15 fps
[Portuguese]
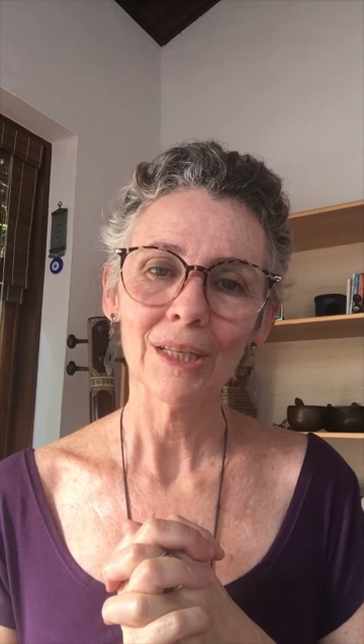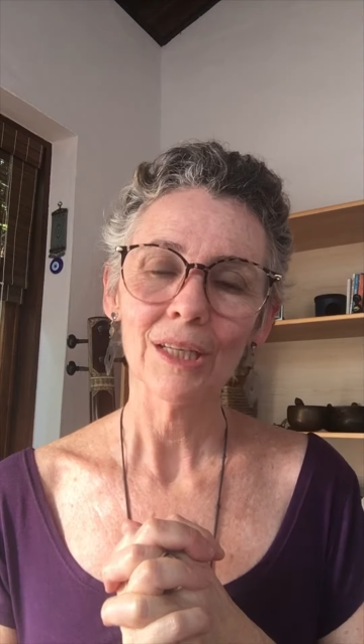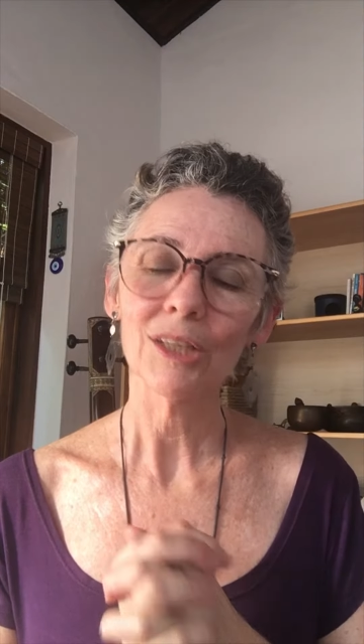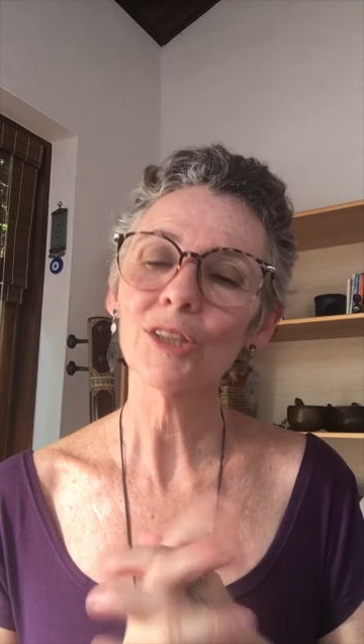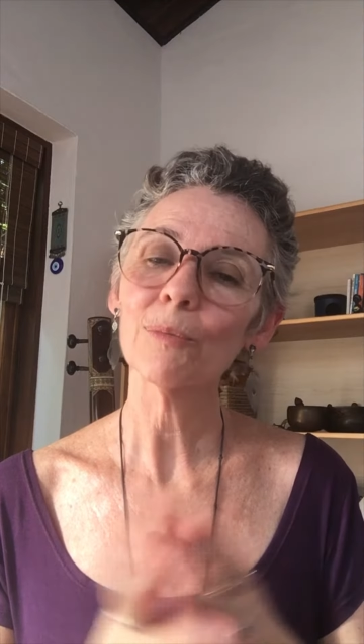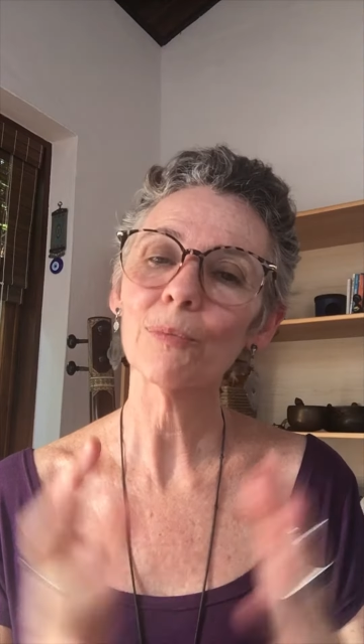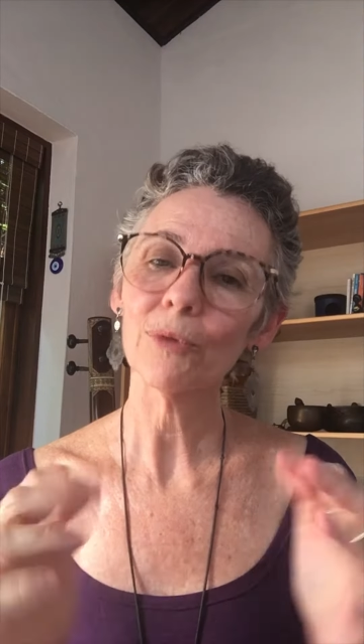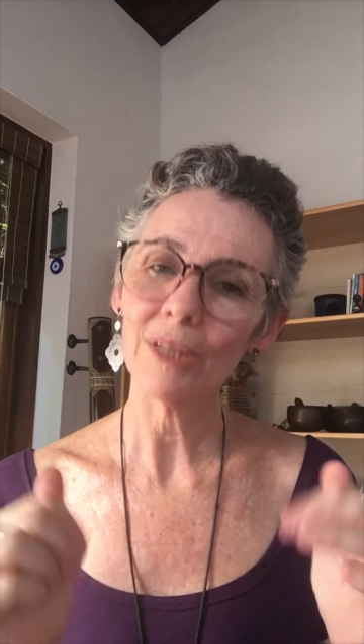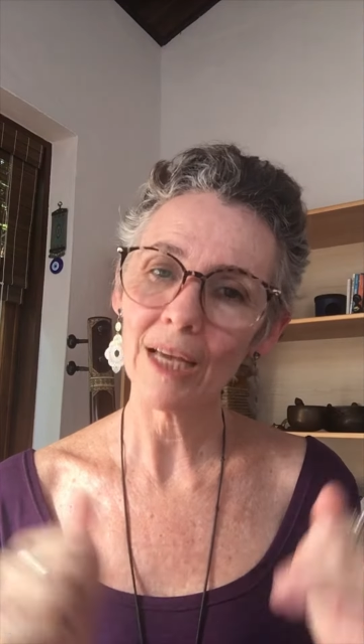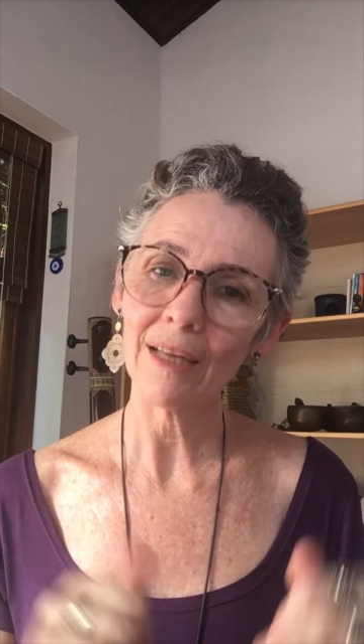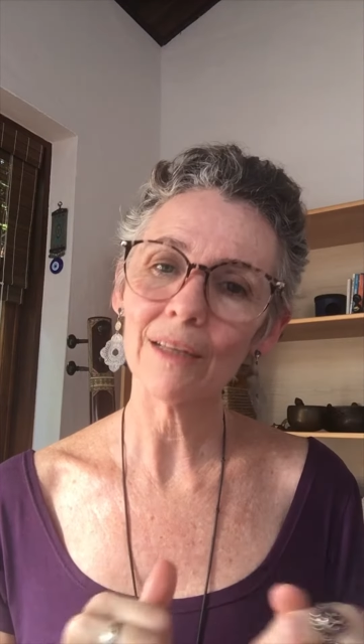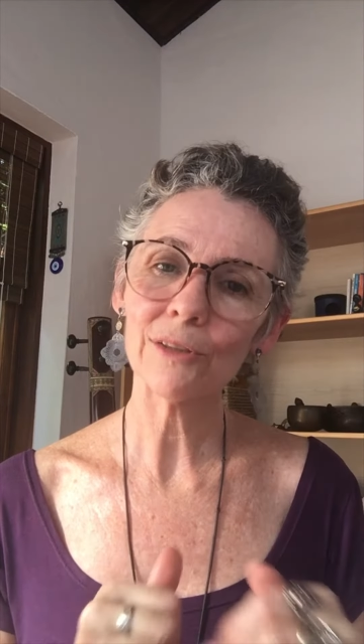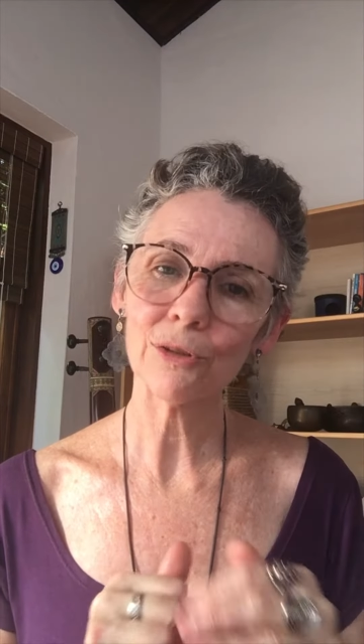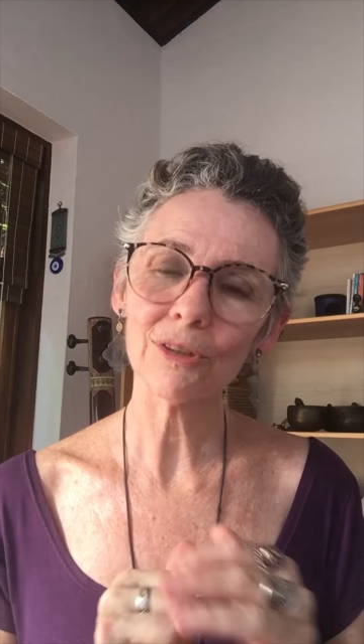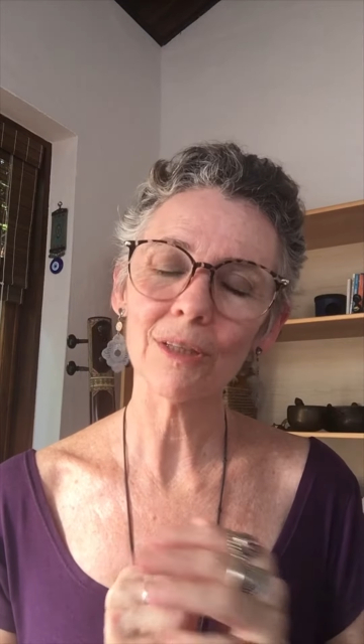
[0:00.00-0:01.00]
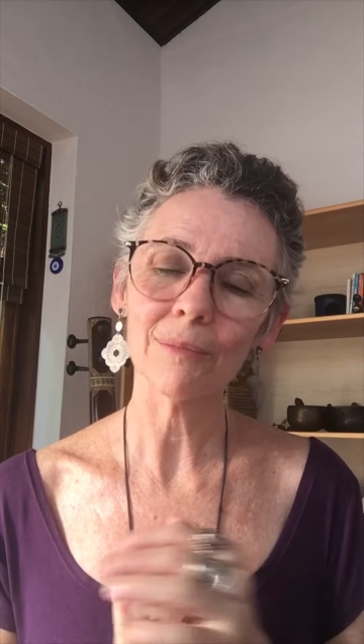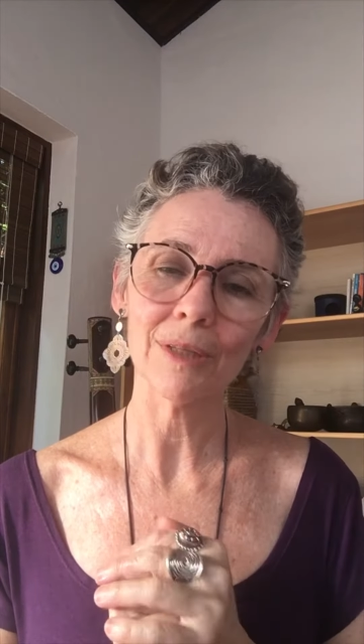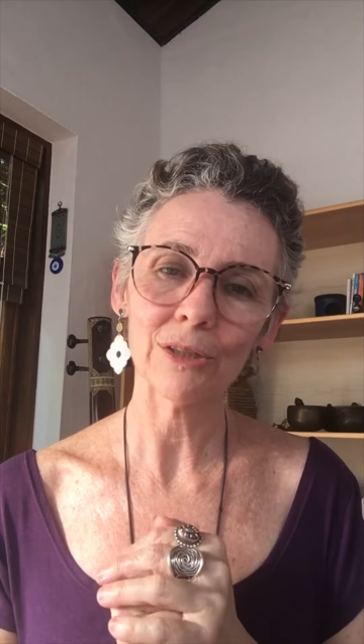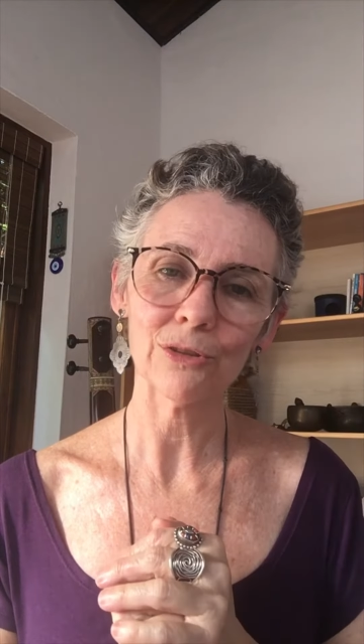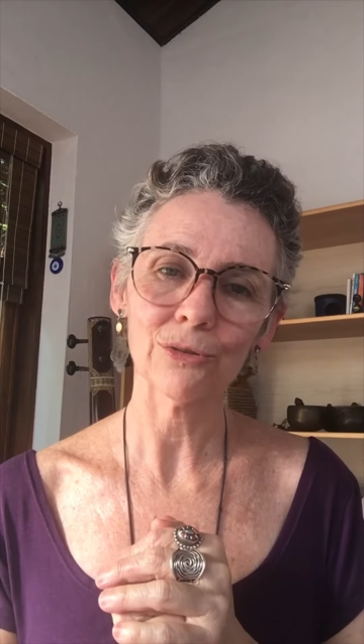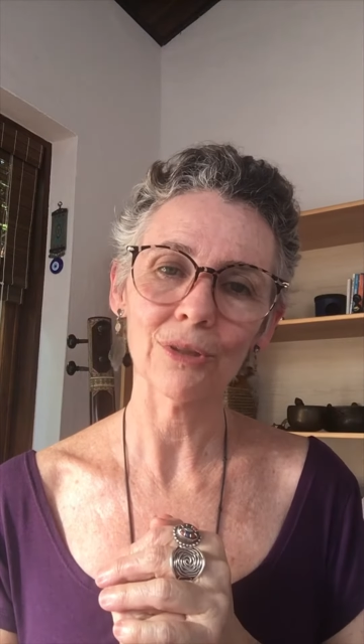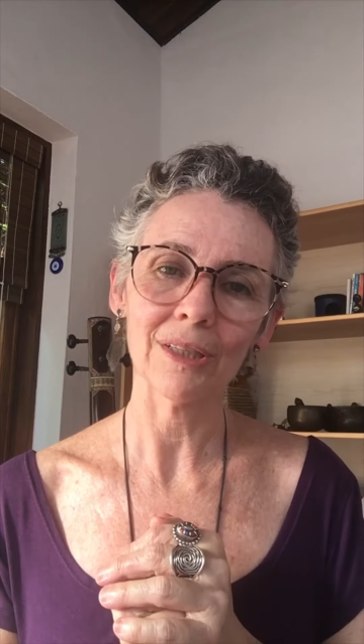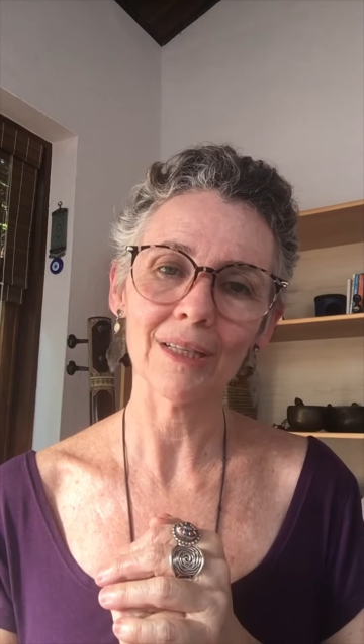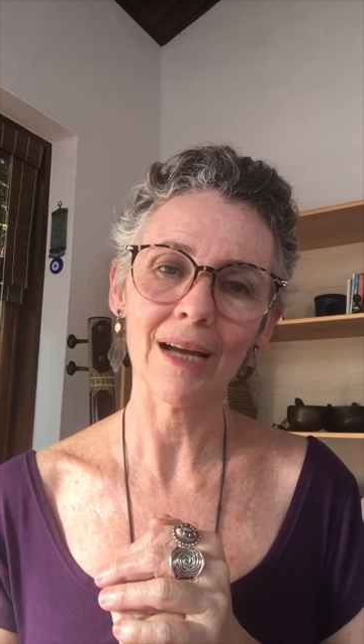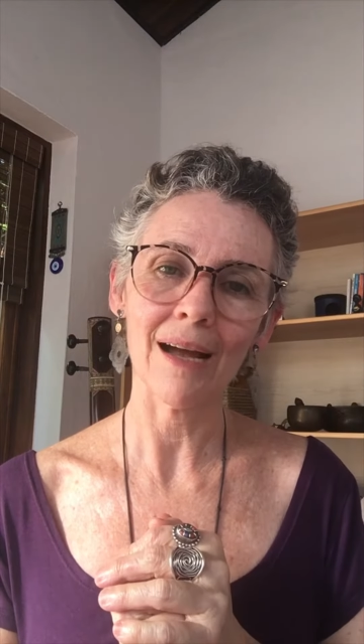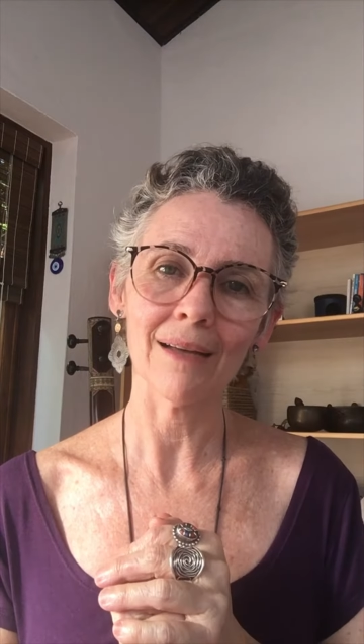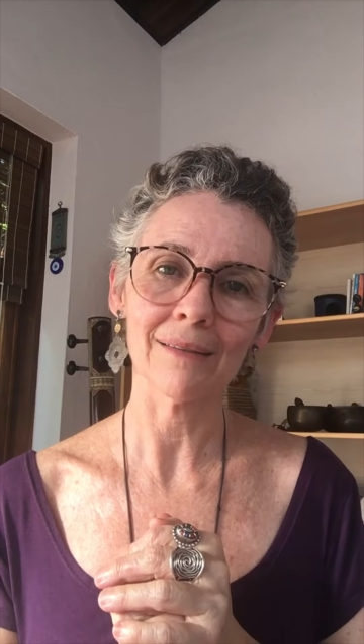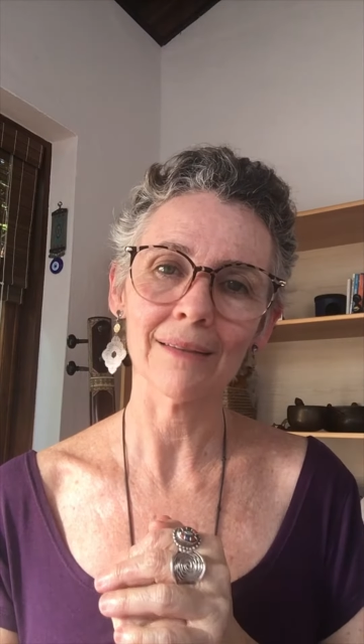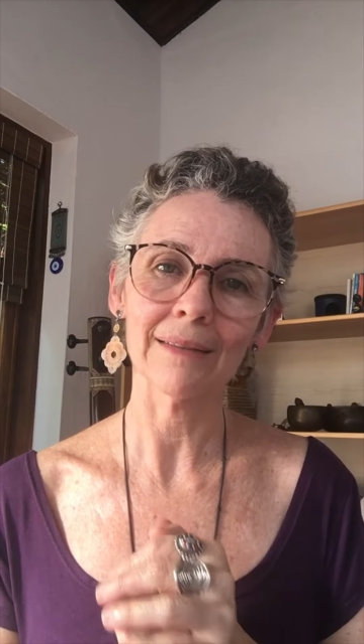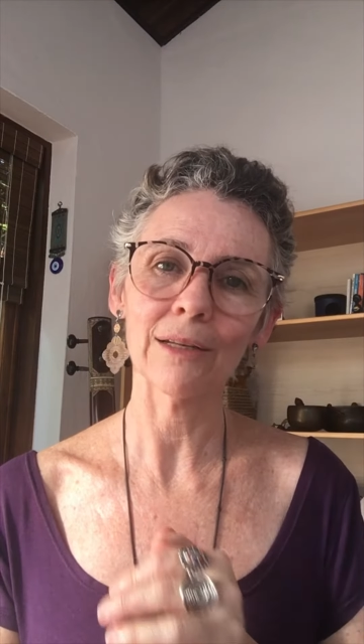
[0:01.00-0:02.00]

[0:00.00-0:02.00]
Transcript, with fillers: e que por elas eu também estou em casa,